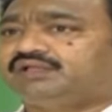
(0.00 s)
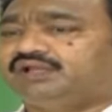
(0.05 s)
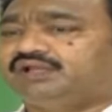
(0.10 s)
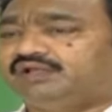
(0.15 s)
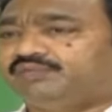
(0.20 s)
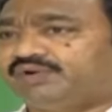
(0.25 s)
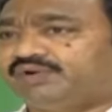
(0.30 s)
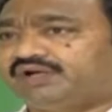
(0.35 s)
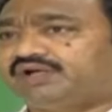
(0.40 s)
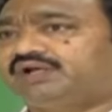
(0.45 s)

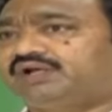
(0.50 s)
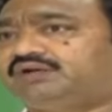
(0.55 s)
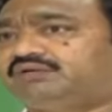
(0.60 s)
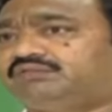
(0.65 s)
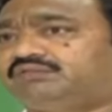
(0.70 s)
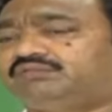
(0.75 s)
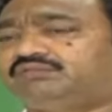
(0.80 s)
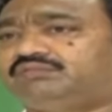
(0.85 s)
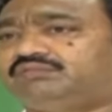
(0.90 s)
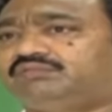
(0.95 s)
ఇలా
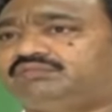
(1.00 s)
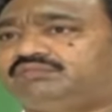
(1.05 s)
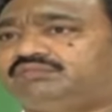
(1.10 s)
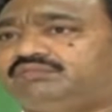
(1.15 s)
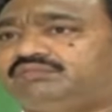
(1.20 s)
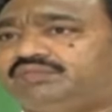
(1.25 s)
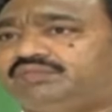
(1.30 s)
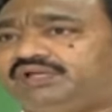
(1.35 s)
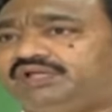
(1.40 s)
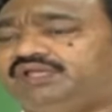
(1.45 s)
మాట్లాడటం
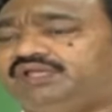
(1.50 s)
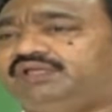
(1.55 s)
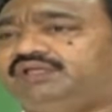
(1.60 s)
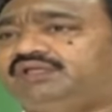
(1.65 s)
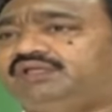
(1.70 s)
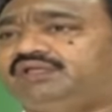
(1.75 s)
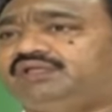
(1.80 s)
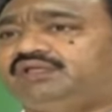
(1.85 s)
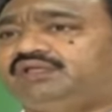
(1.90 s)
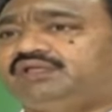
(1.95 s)
మరి
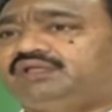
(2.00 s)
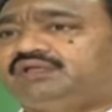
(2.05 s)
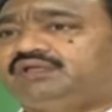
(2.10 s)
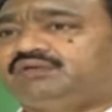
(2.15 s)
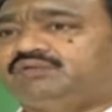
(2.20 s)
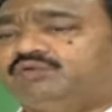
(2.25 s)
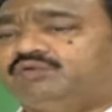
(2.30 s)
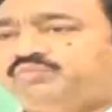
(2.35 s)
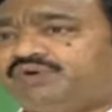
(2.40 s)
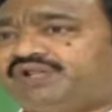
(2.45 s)

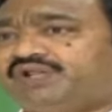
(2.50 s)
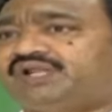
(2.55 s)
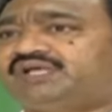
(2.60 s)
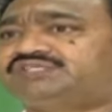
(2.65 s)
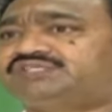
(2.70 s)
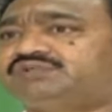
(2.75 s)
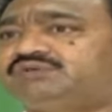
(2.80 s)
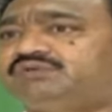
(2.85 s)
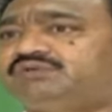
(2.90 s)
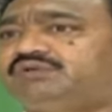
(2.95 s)
ఉమ్మడి
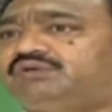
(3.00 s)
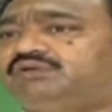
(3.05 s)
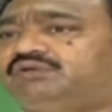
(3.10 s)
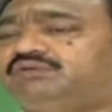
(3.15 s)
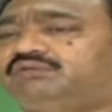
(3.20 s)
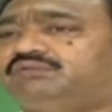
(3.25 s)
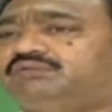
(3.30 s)
రాష్ట్రంలో